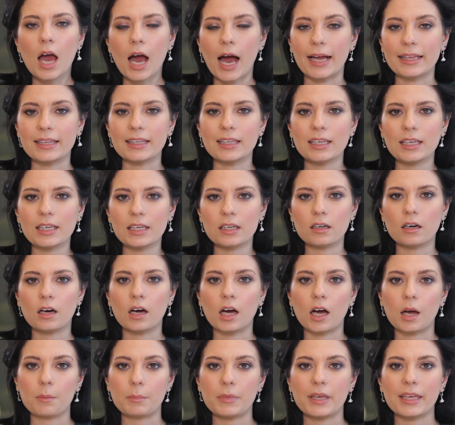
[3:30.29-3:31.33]
они
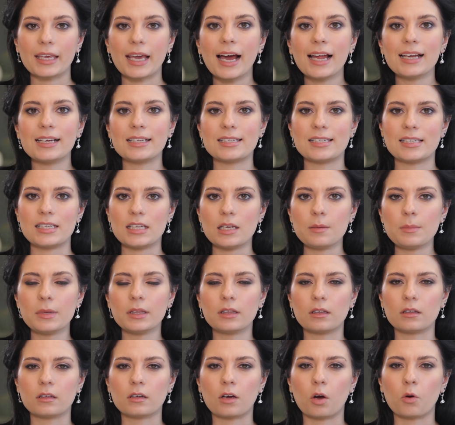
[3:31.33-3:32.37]
а, менялись
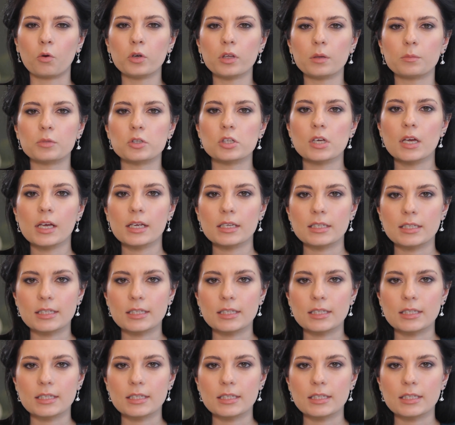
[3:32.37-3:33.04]
именно на какую-нибудь